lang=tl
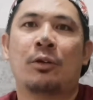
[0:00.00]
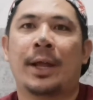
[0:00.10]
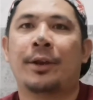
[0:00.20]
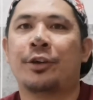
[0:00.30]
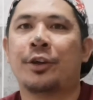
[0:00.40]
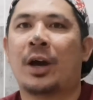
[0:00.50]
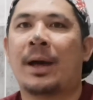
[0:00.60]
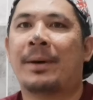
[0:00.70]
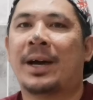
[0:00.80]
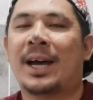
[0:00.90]
kung ano yung
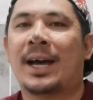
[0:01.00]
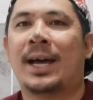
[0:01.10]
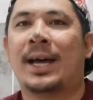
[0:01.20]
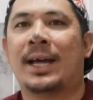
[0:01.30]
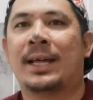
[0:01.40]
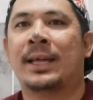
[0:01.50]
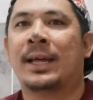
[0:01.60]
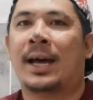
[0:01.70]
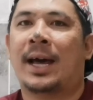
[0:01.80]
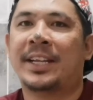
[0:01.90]
uh, mga
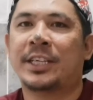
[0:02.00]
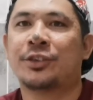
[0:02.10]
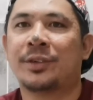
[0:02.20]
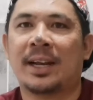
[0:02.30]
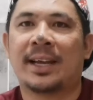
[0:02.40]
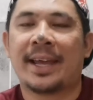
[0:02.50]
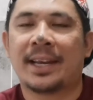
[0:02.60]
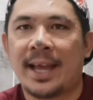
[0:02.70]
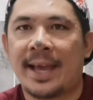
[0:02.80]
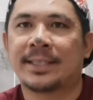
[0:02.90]
additional
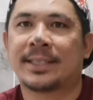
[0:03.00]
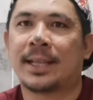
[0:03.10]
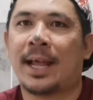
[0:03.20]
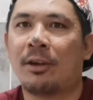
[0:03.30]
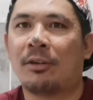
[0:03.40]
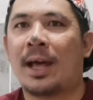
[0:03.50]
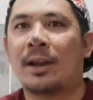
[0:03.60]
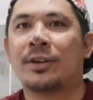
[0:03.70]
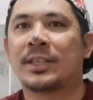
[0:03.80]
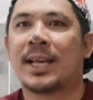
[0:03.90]
guidelines,
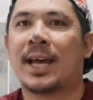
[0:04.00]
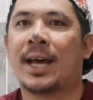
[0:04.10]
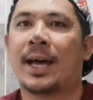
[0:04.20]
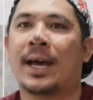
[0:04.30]
lalong-lalo na sa